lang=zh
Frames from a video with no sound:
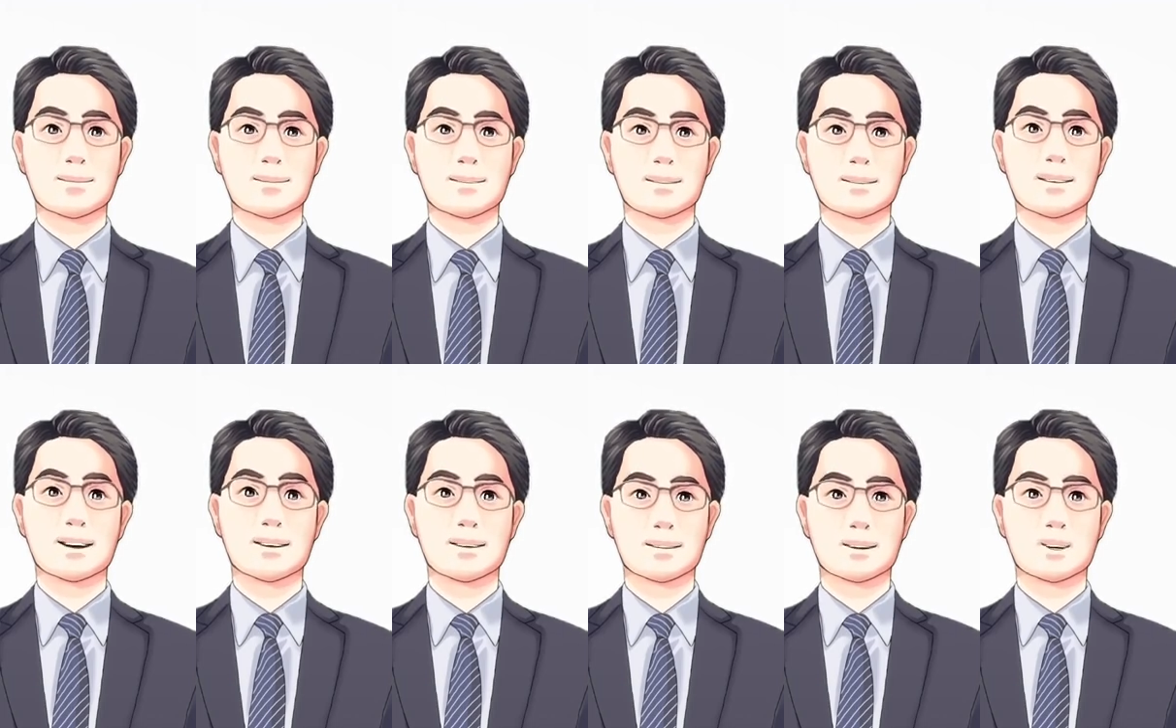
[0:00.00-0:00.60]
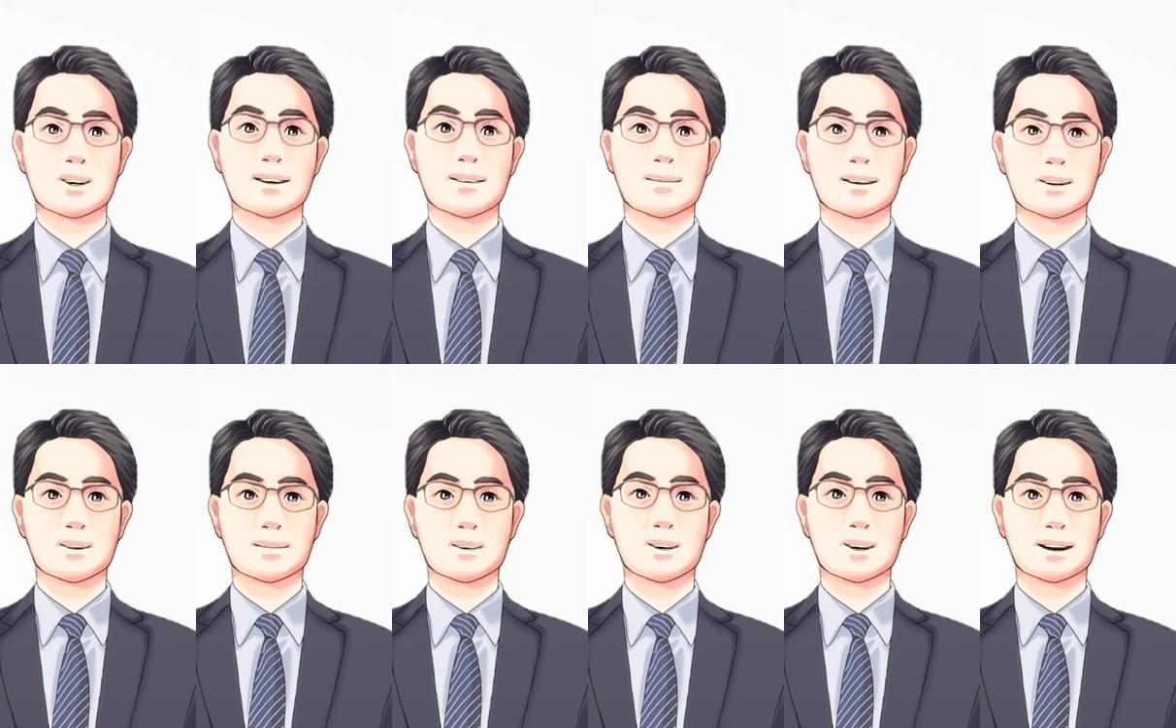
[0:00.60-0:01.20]
一是拿
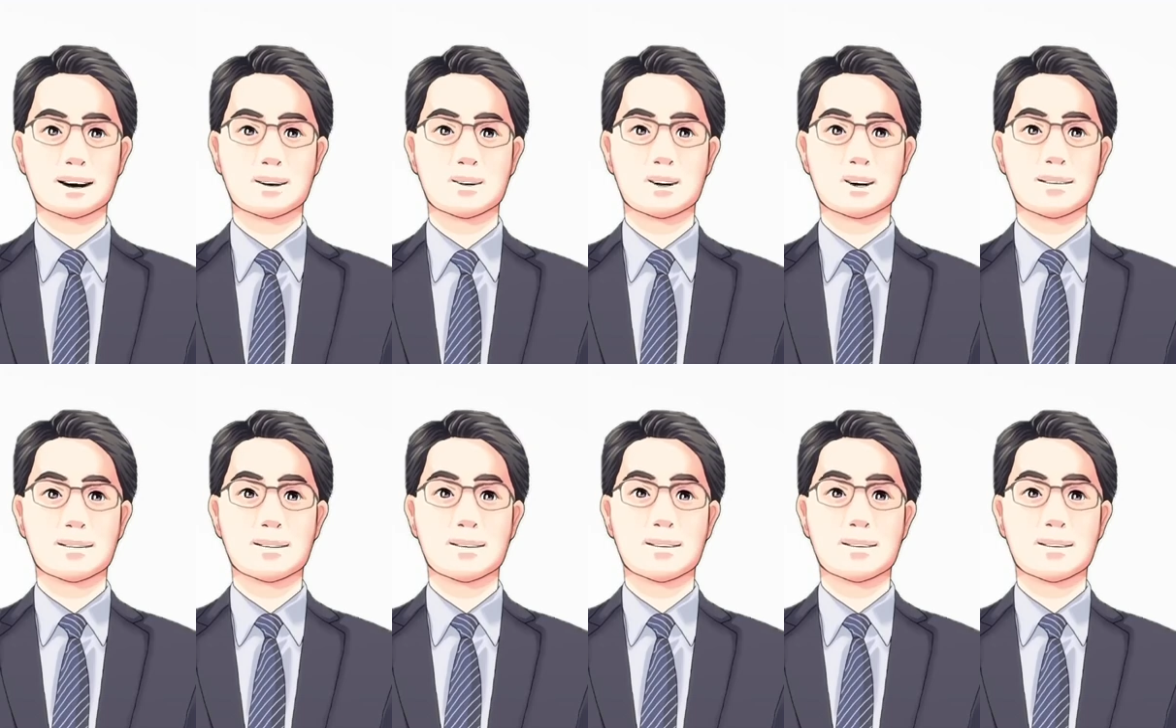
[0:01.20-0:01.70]
取现金，